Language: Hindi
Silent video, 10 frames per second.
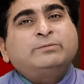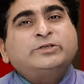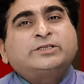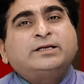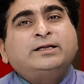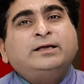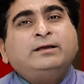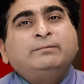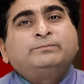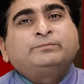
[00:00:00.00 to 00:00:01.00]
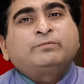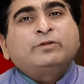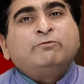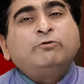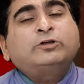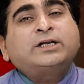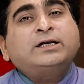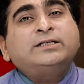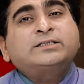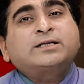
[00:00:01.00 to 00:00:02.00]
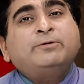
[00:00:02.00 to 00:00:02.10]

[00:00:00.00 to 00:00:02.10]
कमीशन ने वोटर लिस्ट का